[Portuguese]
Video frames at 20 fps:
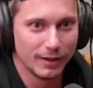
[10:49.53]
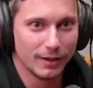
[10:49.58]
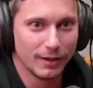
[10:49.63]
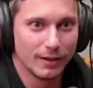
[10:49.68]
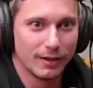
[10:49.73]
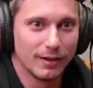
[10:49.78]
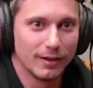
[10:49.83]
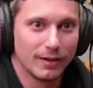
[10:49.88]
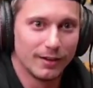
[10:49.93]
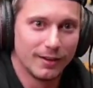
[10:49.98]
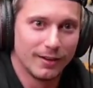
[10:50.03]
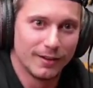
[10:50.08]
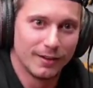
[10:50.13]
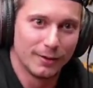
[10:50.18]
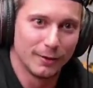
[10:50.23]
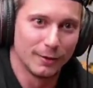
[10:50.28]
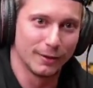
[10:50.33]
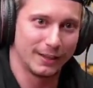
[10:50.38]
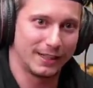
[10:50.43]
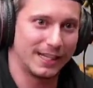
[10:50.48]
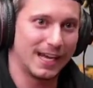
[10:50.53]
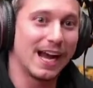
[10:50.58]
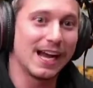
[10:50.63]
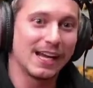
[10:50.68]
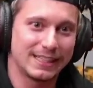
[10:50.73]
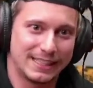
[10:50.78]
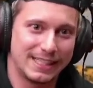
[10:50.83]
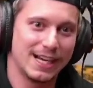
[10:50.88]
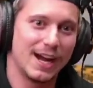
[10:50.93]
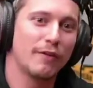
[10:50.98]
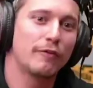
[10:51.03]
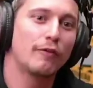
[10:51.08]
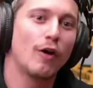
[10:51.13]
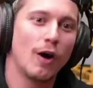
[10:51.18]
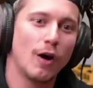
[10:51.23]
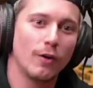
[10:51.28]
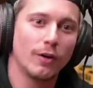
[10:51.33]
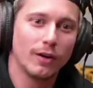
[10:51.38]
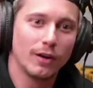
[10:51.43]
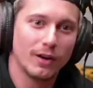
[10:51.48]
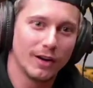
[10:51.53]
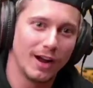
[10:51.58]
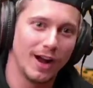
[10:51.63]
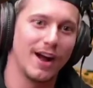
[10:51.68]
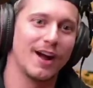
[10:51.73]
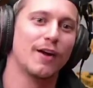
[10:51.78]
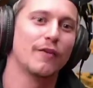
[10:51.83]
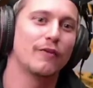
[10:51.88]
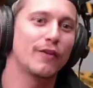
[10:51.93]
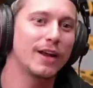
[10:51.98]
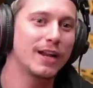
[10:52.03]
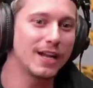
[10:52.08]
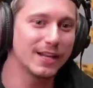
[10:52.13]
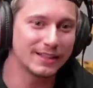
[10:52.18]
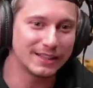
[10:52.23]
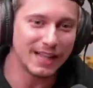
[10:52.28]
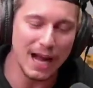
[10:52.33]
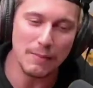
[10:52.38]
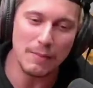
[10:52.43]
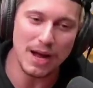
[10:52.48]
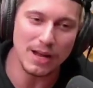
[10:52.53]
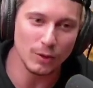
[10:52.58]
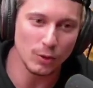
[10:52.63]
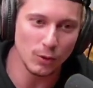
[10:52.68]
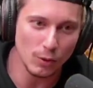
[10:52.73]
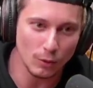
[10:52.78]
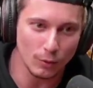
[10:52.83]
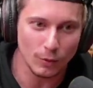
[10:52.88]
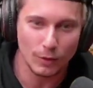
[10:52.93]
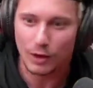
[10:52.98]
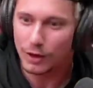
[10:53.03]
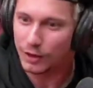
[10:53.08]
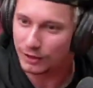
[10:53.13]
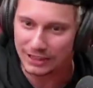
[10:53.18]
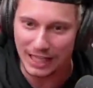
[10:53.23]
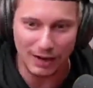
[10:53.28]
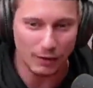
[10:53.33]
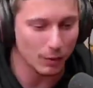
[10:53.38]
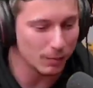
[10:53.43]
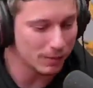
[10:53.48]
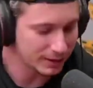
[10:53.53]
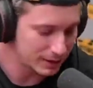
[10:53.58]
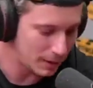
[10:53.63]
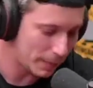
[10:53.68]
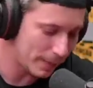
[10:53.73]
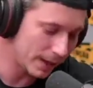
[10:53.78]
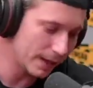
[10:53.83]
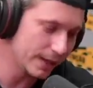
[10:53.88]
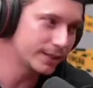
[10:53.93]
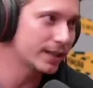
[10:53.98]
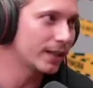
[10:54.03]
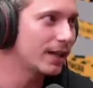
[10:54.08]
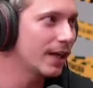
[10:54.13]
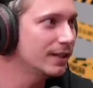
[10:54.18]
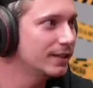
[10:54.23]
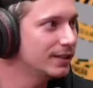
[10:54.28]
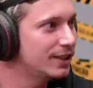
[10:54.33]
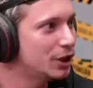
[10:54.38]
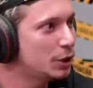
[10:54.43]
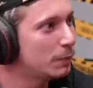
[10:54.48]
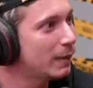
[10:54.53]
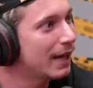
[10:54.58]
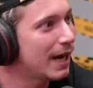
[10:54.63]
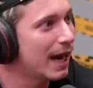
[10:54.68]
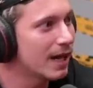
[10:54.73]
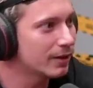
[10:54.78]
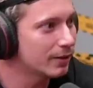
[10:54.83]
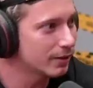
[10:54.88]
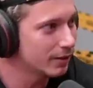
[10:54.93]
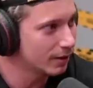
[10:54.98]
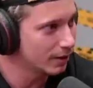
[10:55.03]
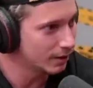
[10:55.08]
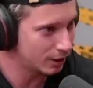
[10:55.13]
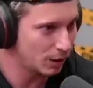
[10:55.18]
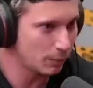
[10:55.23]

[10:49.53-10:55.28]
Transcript: Nossa, você o que aí é? tinha pegar. voo. Aí eu falei, tá maluco? Já comecei a pegar esse celular desesperado.